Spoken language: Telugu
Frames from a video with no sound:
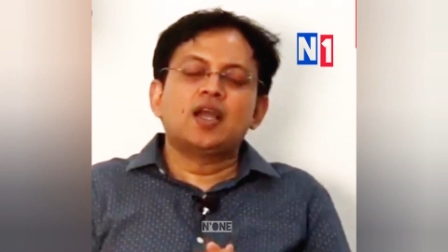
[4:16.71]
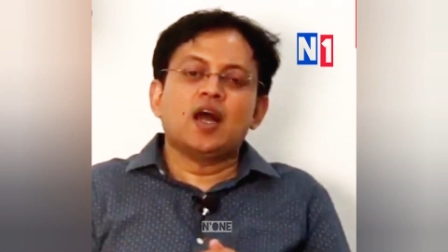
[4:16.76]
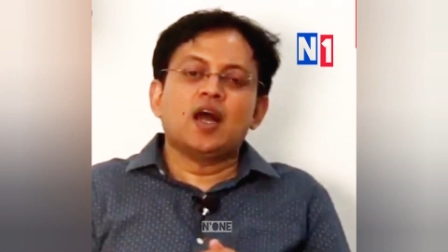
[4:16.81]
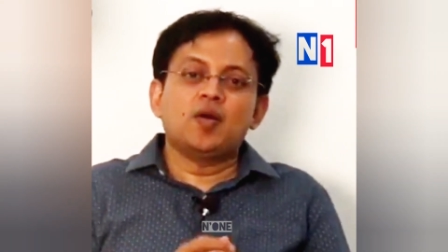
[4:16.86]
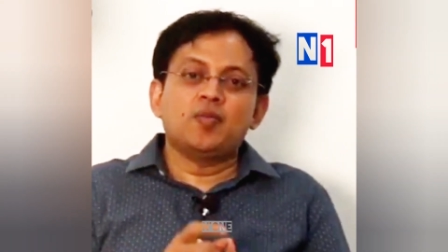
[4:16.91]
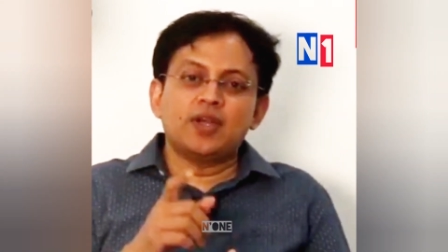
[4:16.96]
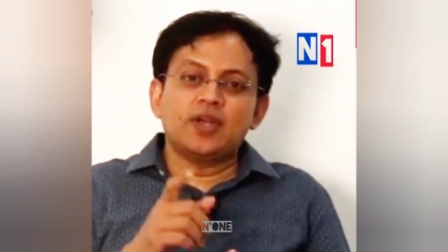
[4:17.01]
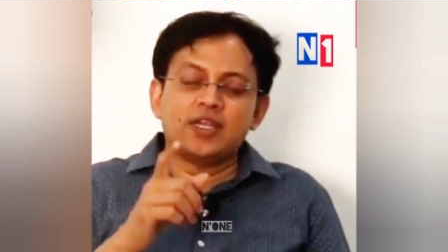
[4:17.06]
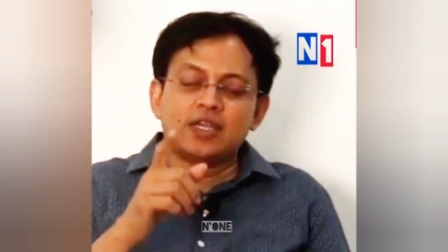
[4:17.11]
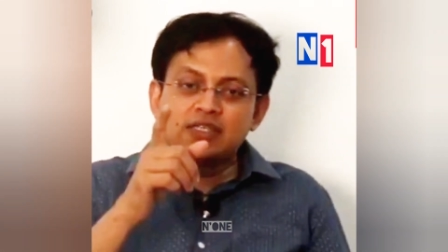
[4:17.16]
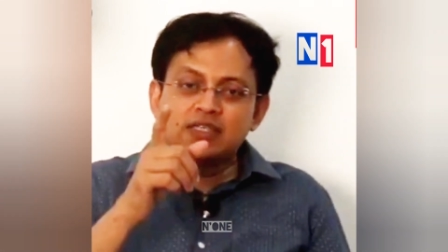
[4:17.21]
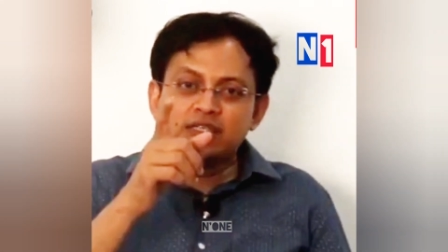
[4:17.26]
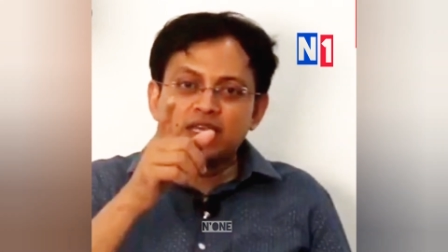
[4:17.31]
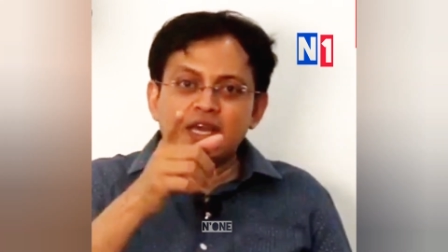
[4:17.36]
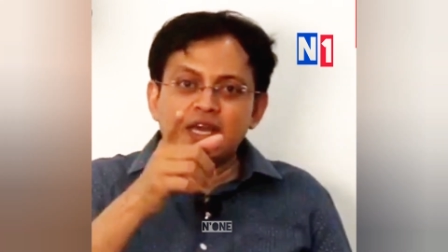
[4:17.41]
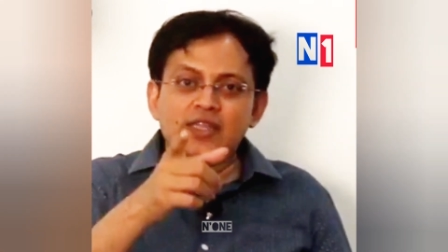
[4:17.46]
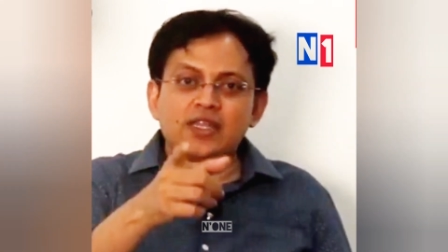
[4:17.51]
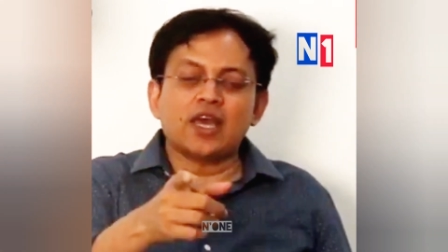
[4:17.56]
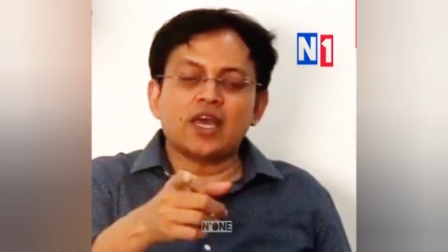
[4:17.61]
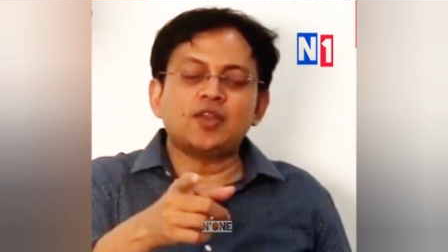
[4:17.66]
కాబట్టి
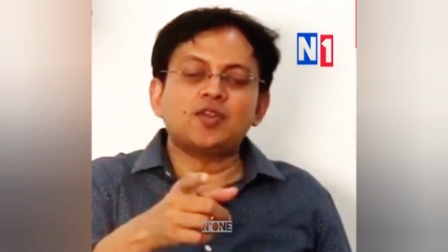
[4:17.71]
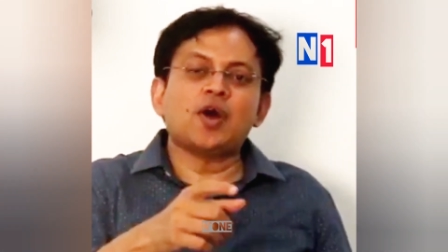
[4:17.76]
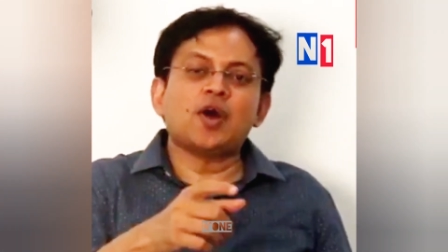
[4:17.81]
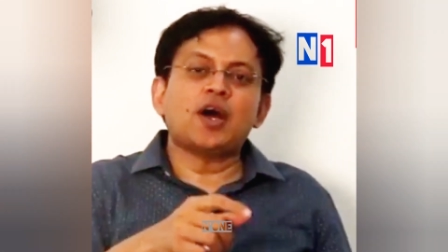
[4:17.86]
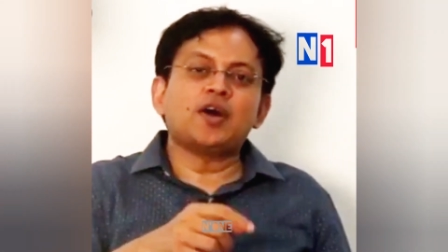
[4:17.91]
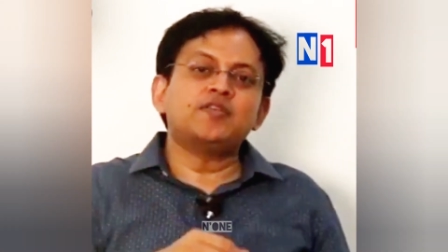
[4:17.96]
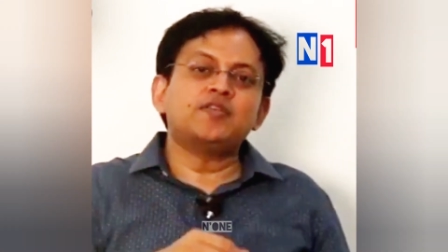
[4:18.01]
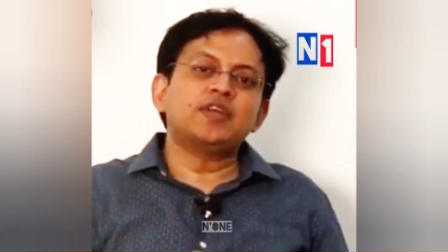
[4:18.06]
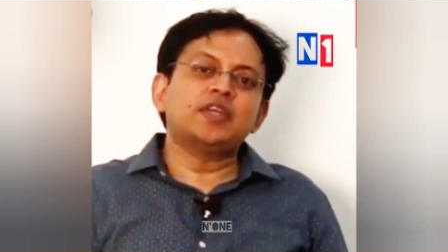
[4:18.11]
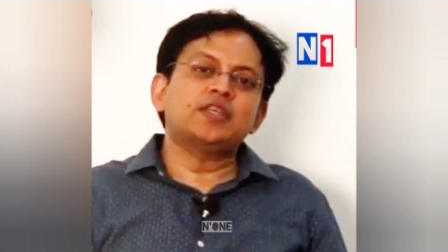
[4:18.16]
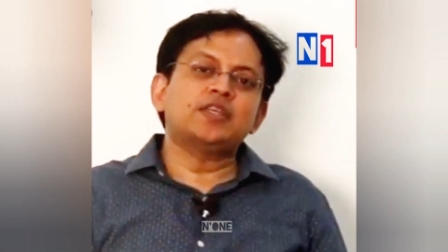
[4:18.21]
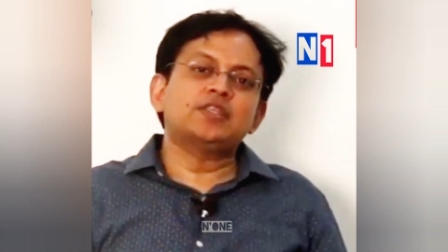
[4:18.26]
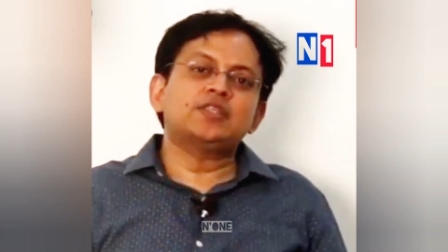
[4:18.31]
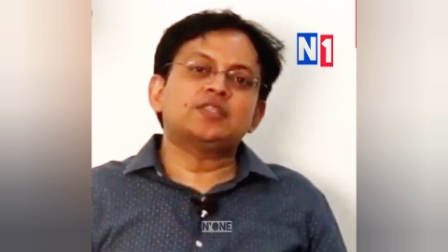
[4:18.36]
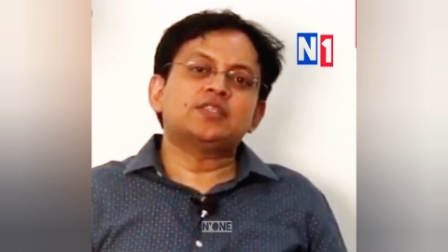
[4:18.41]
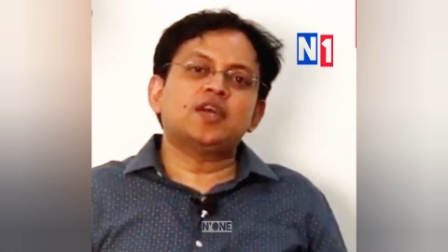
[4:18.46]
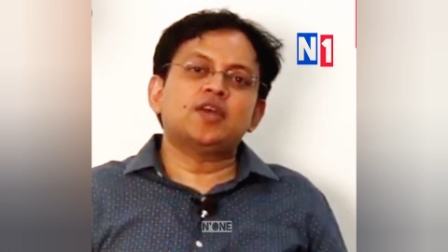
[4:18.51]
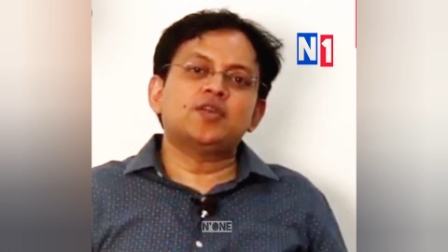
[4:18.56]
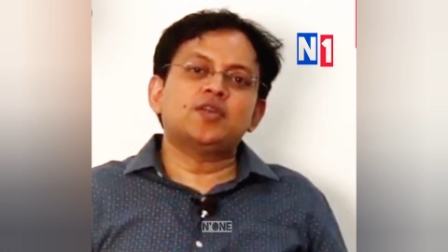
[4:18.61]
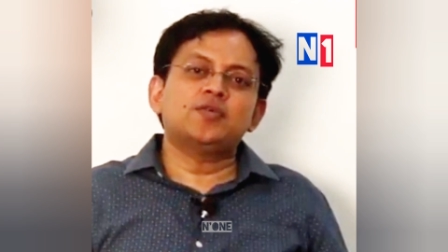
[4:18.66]
సాతాను
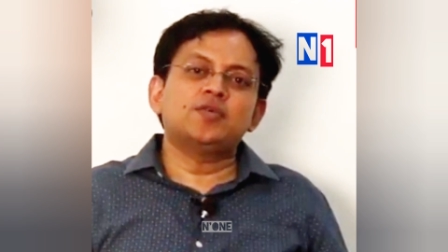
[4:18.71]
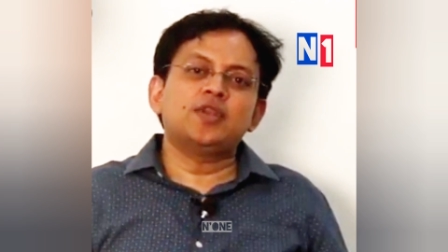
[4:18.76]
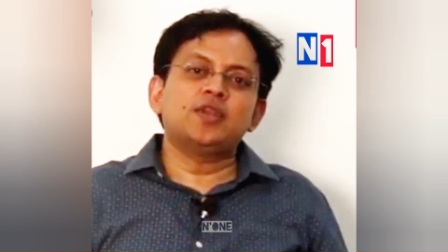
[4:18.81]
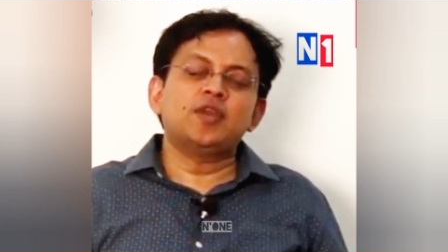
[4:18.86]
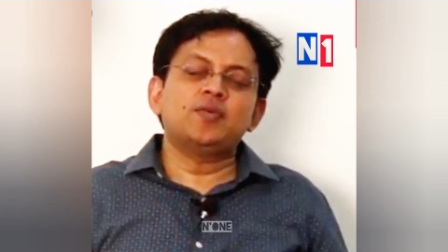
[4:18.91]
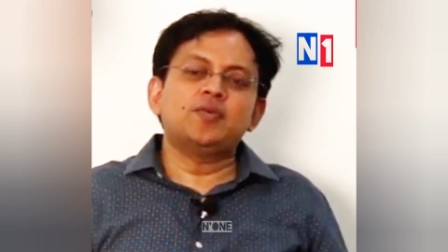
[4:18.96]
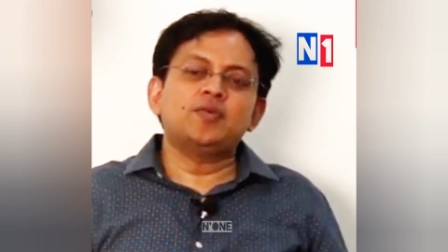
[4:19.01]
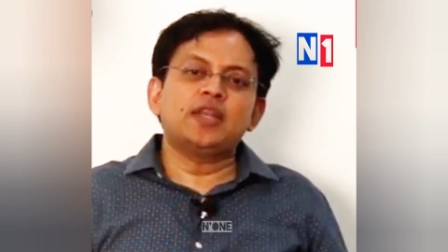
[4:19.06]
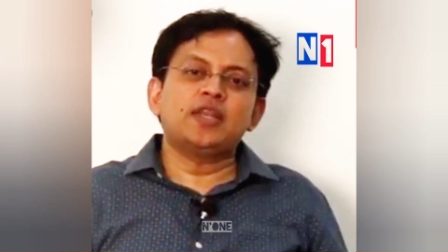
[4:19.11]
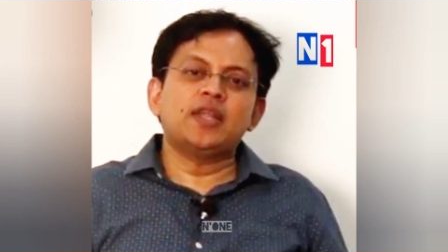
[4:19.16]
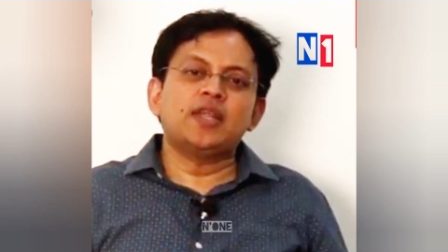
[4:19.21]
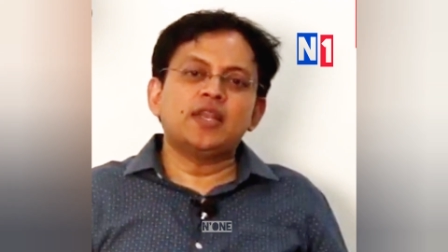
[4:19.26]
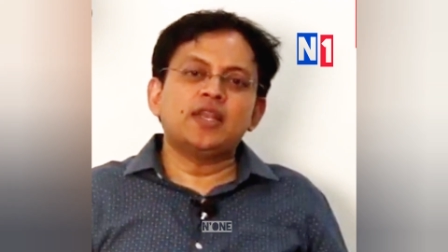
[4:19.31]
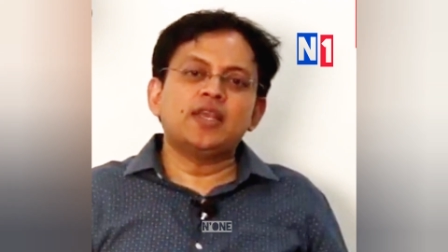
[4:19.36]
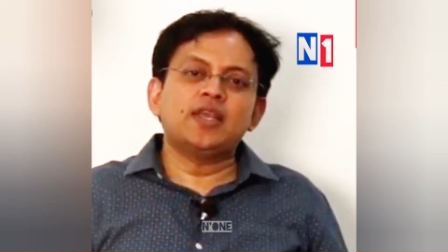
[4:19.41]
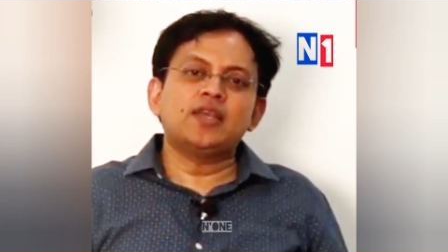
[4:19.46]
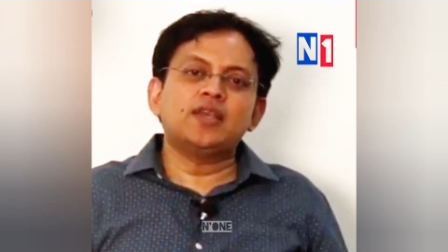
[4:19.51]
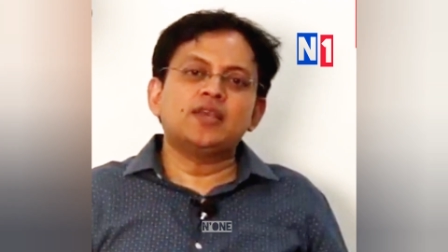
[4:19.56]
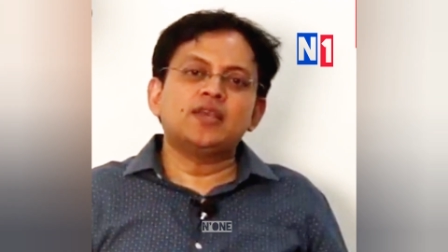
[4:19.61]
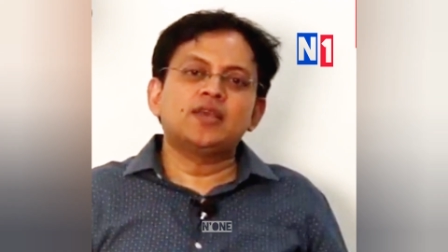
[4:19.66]
ఆవహించాడు నీ
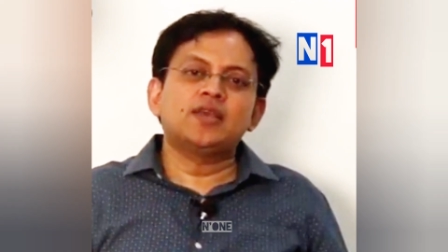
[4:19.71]
బిడ్డని